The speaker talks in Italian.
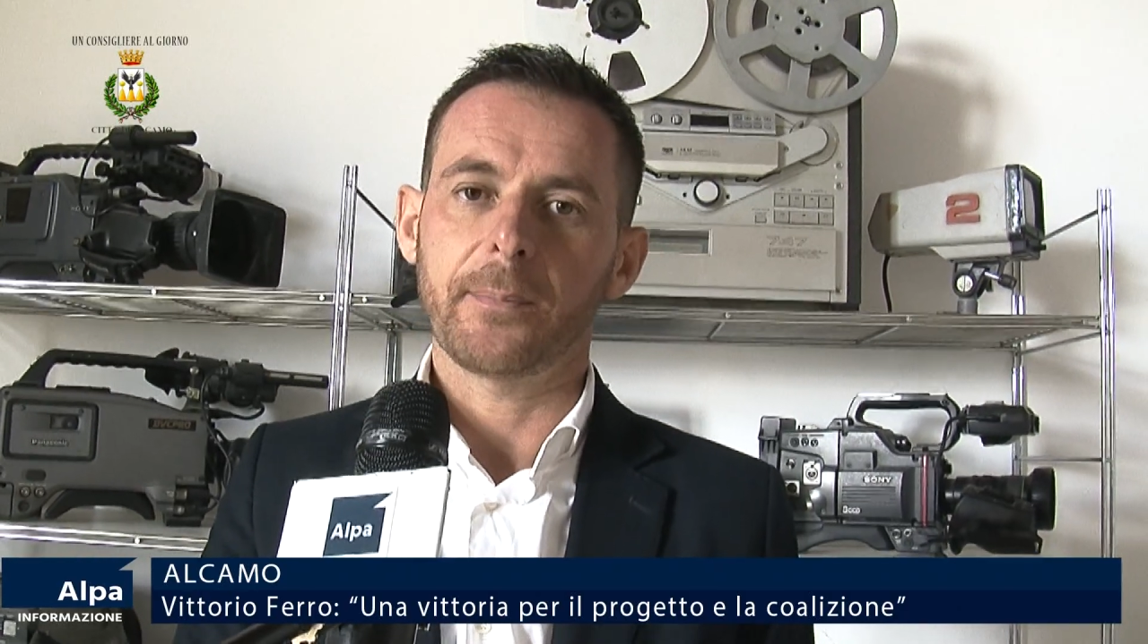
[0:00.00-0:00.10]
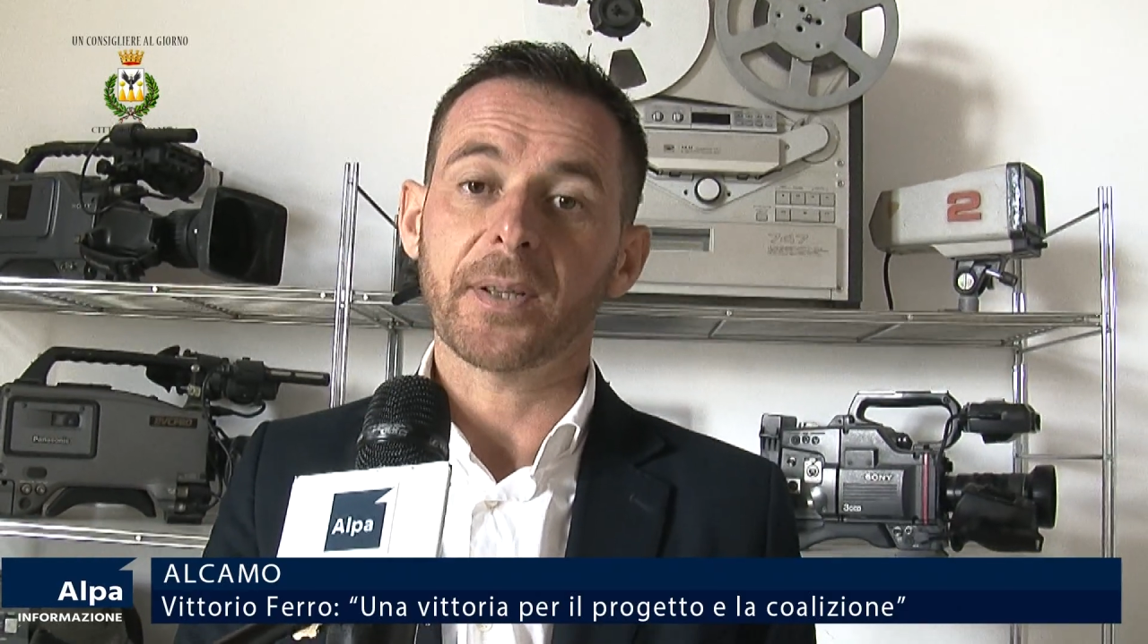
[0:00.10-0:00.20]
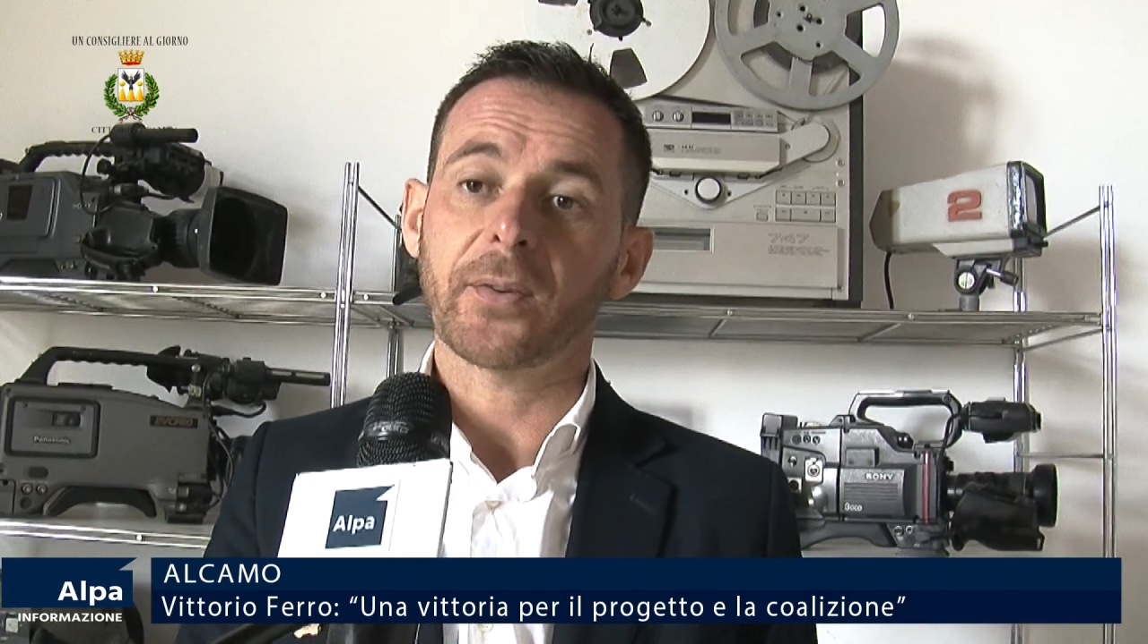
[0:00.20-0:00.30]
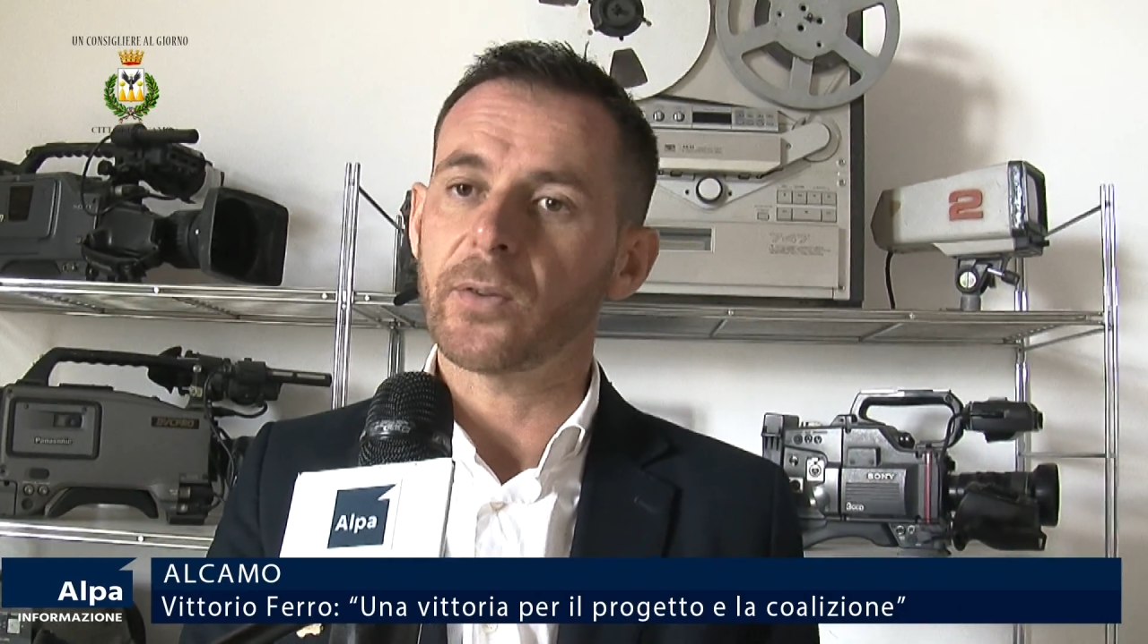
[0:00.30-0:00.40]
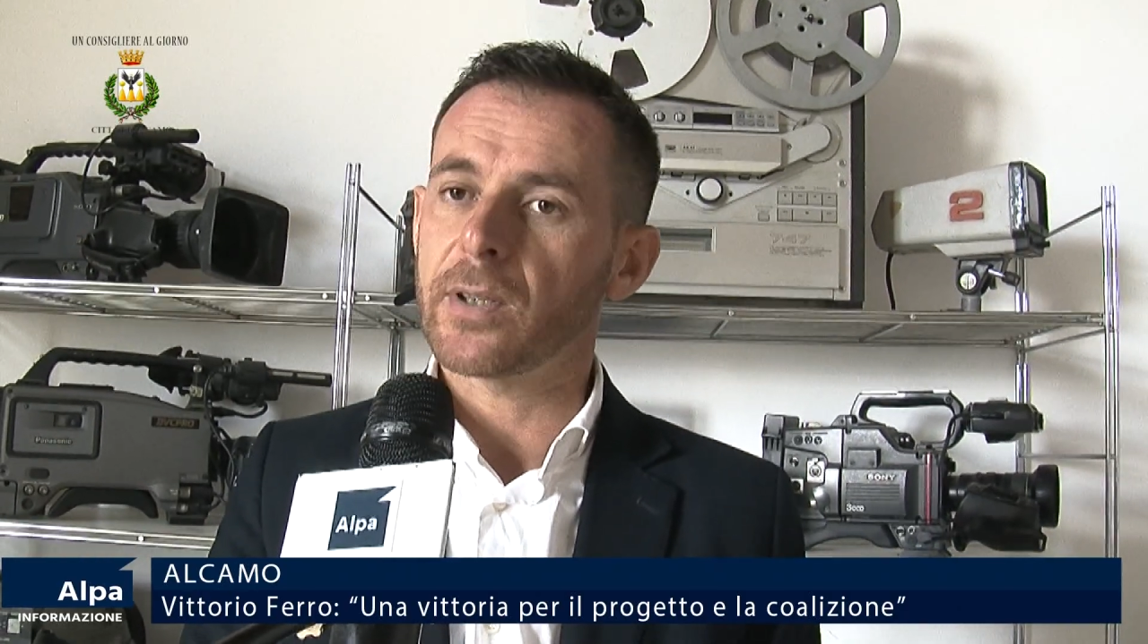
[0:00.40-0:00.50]

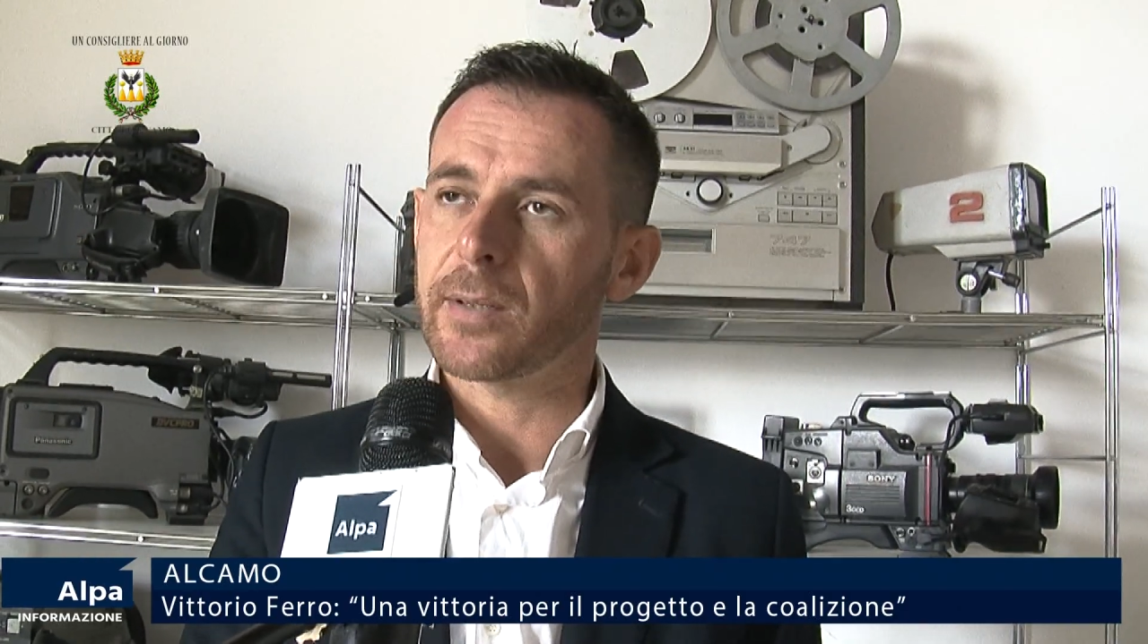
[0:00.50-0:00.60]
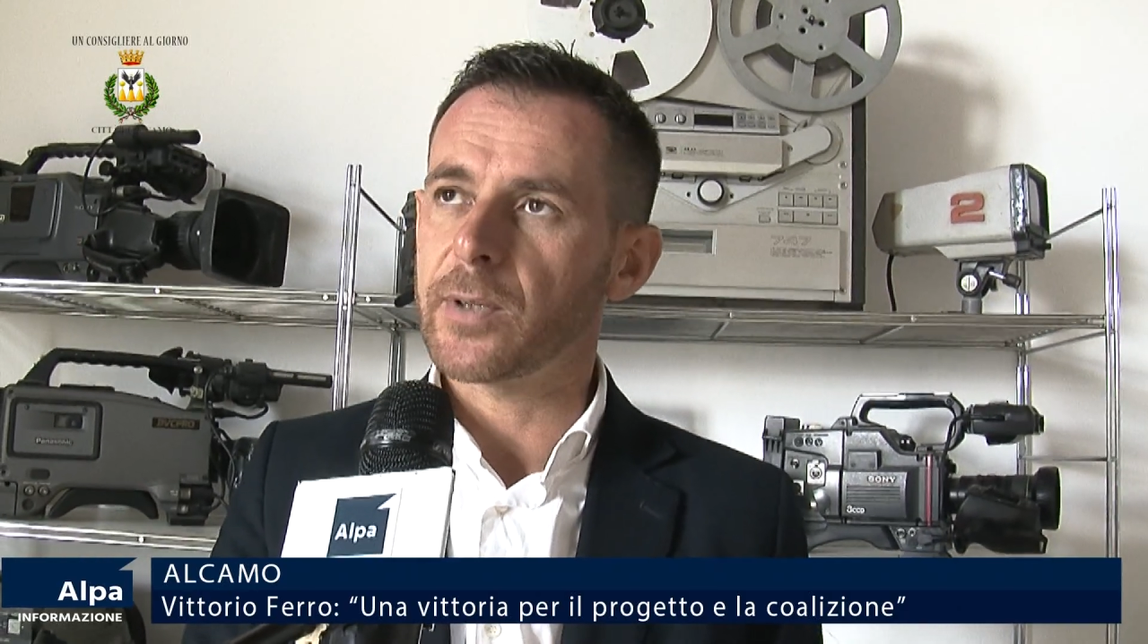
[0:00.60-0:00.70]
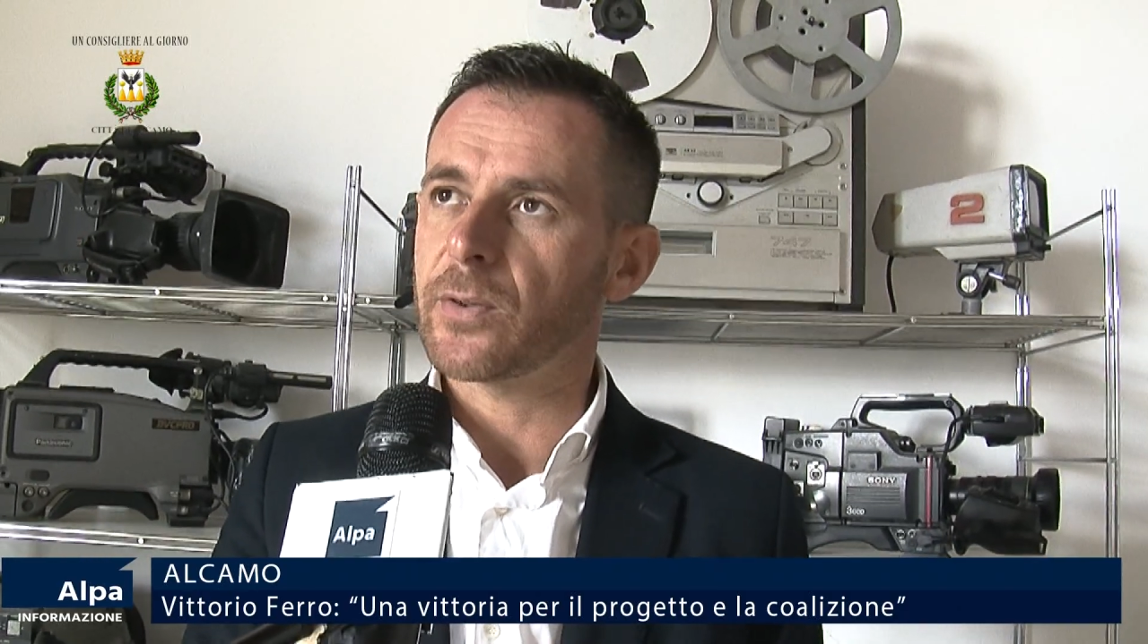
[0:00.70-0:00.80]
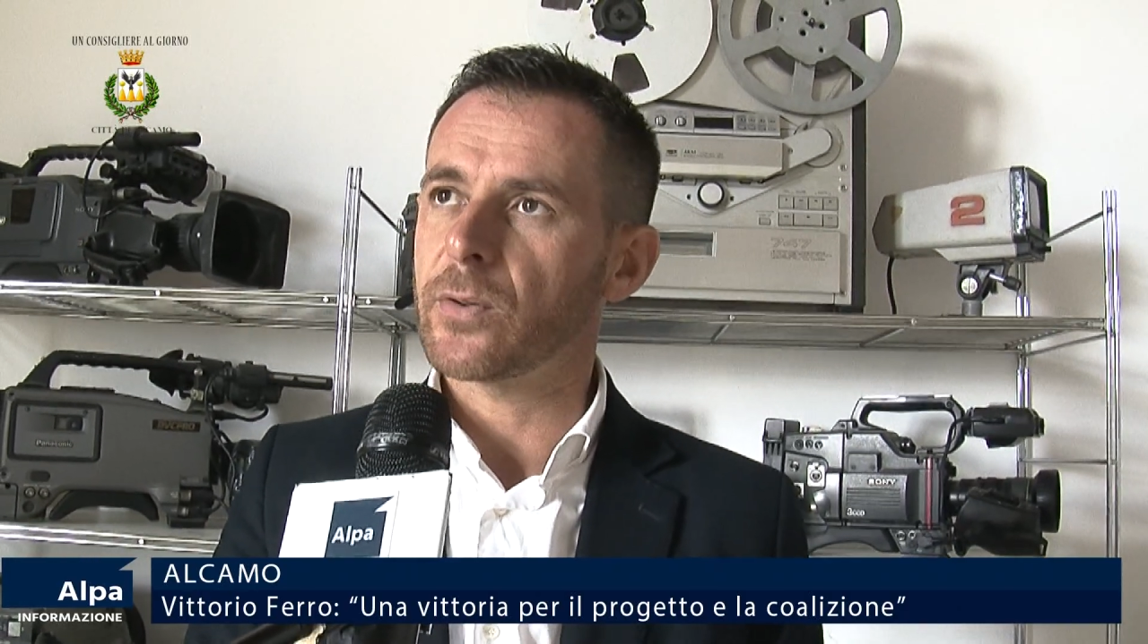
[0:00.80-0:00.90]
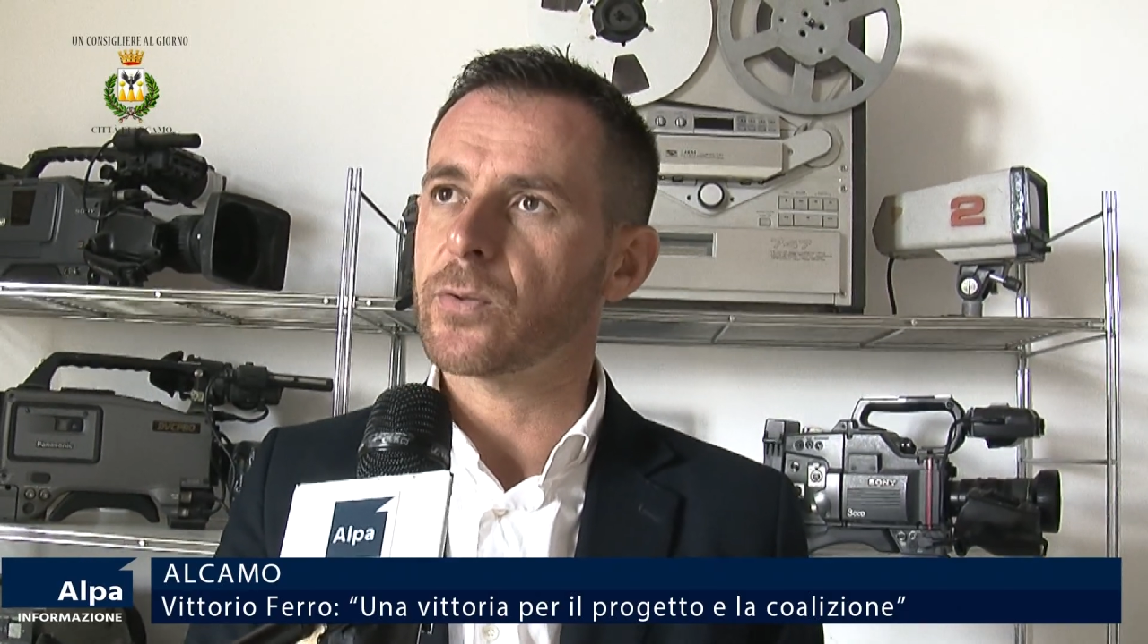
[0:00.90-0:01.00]
persone che mi hanno